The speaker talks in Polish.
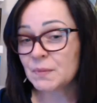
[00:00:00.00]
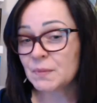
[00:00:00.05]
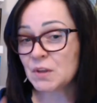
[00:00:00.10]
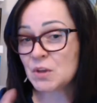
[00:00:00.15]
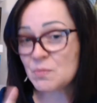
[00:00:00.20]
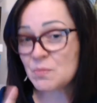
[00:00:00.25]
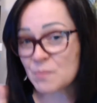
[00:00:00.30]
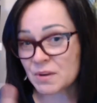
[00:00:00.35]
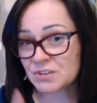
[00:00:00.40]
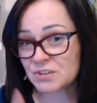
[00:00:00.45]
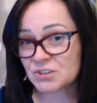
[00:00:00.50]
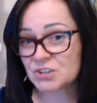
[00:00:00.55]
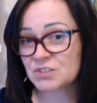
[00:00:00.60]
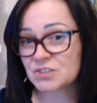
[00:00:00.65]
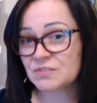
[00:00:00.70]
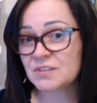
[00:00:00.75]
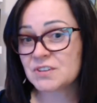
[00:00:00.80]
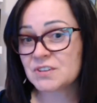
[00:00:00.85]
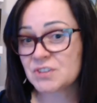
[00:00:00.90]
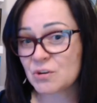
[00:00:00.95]
Im będziesz
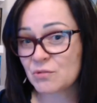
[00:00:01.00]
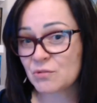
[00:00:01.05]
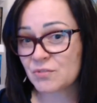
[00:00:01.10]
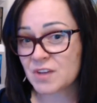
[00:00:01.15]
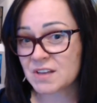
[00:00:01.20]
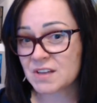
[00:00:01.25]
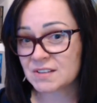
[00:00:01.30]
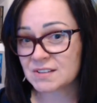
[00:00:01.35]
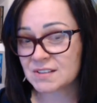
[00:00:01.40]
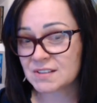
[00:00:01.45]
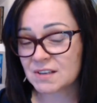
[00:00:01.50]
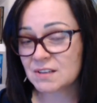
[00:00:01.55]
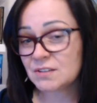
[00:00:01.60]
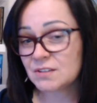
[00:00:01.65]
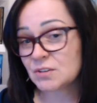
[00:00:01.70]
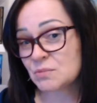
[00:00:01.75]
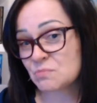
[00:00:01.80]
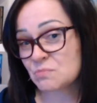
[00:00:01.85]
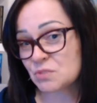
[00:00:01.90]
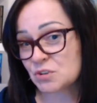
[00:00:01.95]
wiedział więcej,
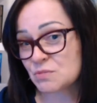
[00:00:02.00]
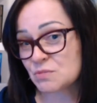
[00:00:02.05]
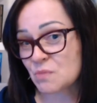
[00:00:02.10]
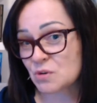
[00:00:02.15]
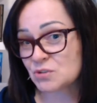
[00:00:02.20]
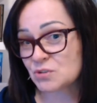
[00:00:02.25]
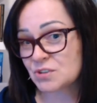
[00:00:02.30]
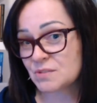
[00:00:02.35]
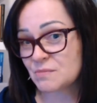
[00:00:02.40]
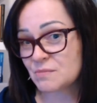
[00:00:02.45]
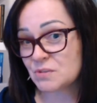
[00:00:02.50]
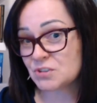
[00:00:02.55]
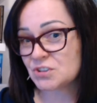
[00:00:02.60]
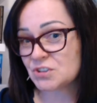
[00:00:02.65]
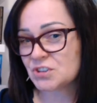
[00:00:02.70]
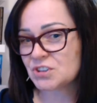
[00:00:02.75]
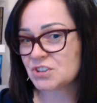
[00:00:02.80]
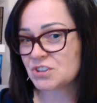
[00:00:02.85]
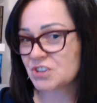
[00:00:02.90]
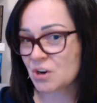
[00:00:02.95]
tym być może
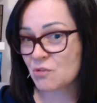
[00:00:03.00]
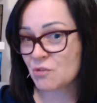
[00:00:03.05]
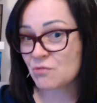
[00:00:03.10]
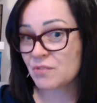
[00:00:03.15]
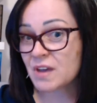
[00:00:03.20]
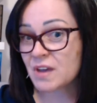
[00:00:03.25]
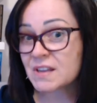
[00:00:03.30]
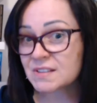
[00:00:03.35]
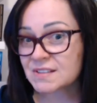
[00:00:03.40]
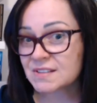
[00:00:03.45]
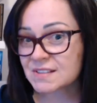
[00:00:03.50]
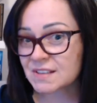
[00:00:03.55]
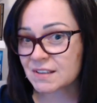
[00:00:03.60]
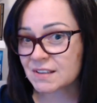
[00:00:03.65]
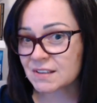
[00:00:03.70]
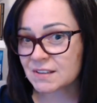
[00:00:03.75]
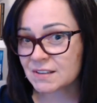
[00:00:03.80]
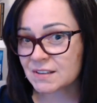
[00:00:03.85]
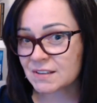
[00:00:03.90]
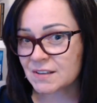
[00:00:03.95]
będziesz chciał
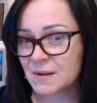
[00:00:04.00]
więcej.